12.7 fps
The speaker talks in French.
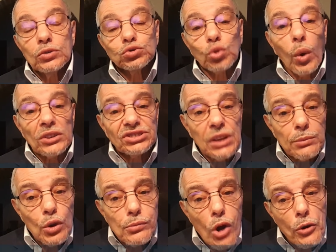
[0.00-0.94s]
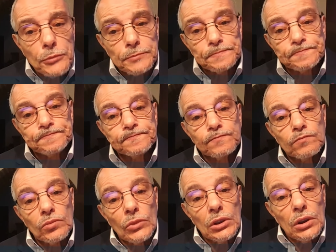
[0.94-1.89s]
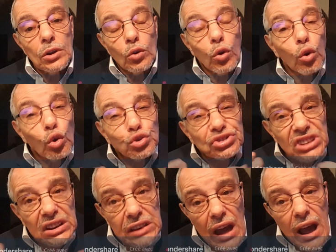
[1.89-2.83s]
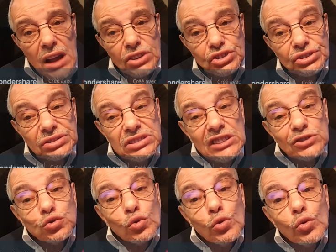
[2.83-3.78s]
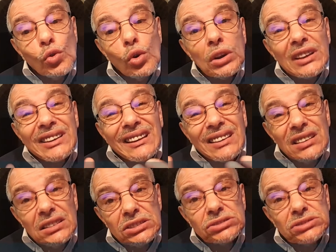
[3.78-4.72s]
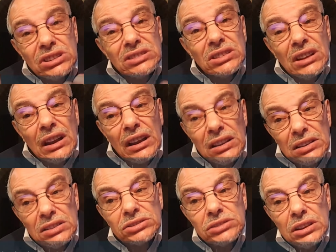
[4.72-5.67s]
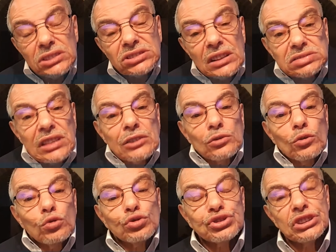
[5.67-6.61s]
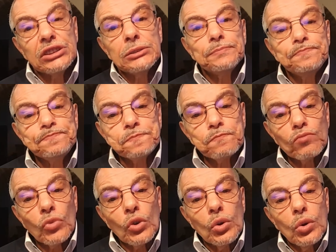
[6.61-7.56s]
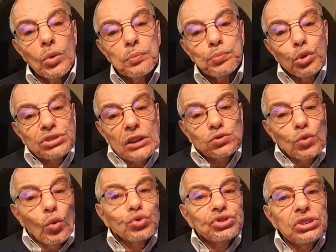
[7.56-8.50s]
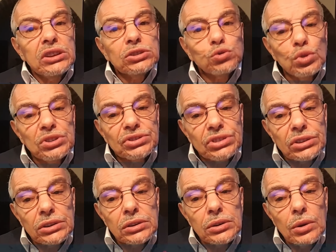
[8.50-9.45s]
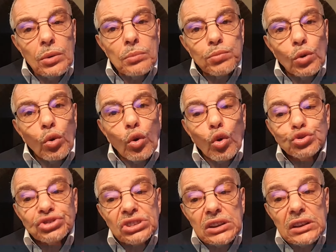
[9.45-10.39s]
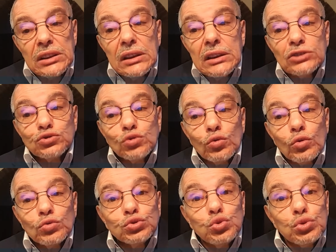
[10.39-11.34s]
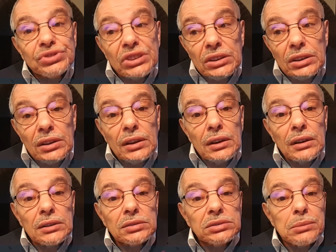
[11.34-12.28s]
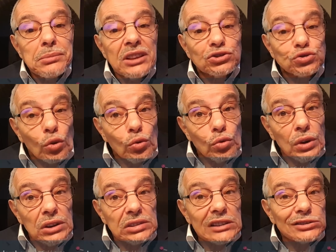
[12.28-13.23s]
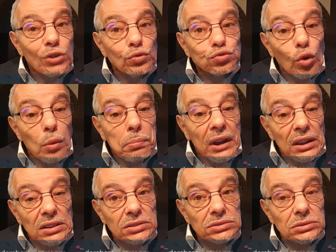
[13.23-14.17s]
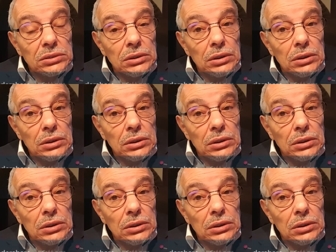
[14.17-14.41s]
Troisièmement, le recyclage des eaux grises, dites grises, et cette technologie peut être aussi utilisée pour recycler les eaux usées des maisons et des entreprises.